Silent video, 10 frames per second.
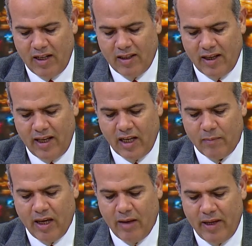انتهاك
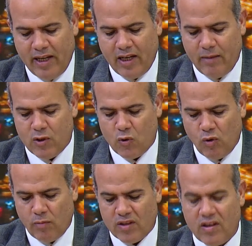باماكن بالسجون
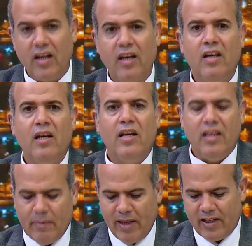المصريه
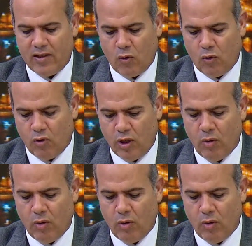ده مركز حقوقي